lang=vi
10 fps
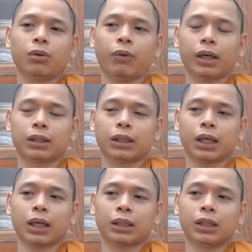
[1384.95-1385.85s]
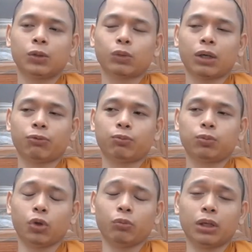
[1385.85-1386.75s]
hoặc là khi chúng ta
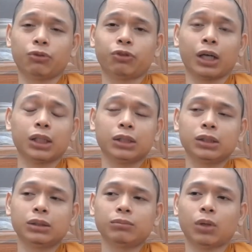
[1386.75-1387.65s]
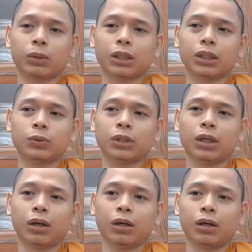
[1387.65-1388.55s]
chuẩn bị phản ứng một cái điều gì
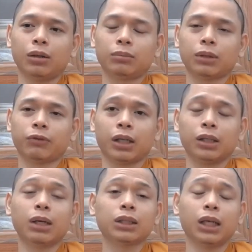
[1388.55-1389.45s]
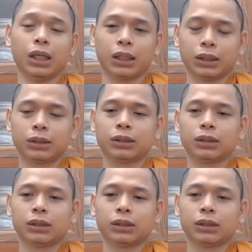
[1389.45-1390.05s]
đó mà phản ứng bất thiện á